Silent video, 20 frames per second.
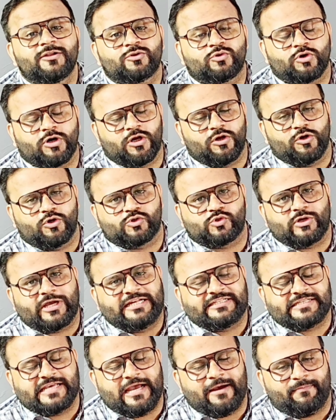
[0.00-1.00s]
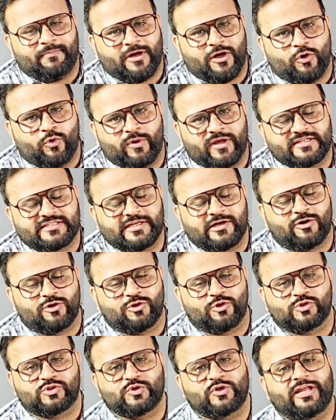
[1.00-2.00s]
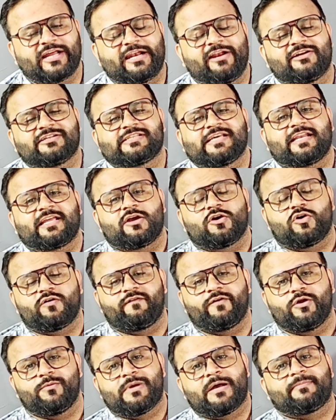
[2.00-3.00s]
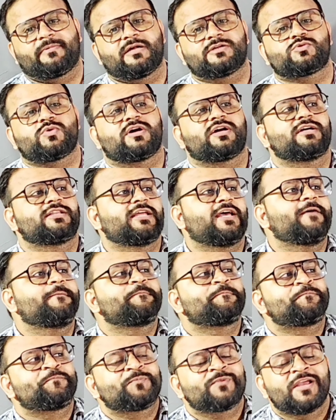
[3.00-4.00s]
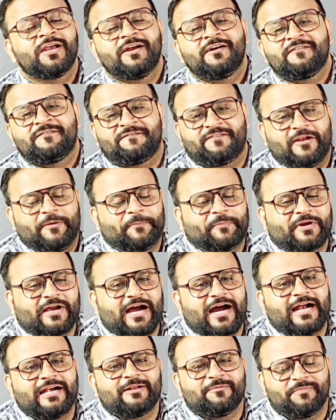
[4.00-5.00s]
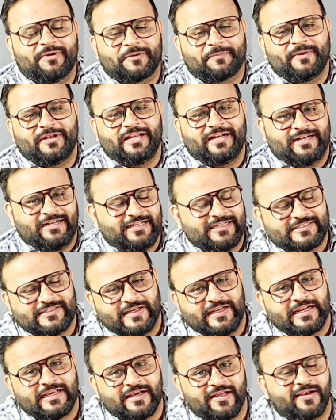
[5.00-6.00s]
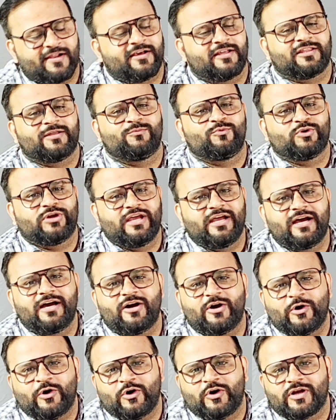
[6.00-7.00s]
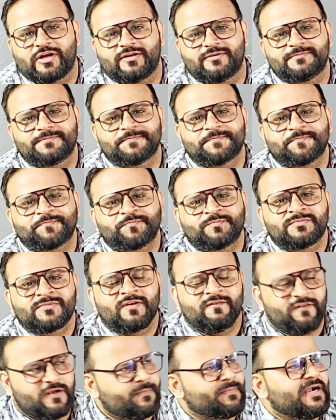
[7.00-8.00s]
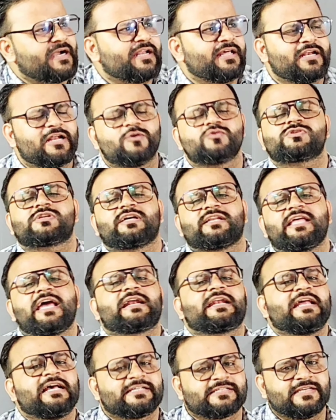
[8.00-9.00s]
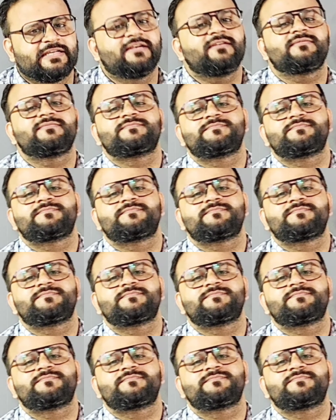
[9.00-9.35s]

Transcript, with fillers: तो हेलो दोस्तों कैसे हैं आप मैं हूं सिंह और दोस्तों टेक्निक सर के एक और वीडियो में आपका स्वागत है फ्लिपकार्ट बिग बिलियन डे सेल कल खत्म हो गया और फ्लिपकार्ट ने अनाउंस कर दिया एक नया सेल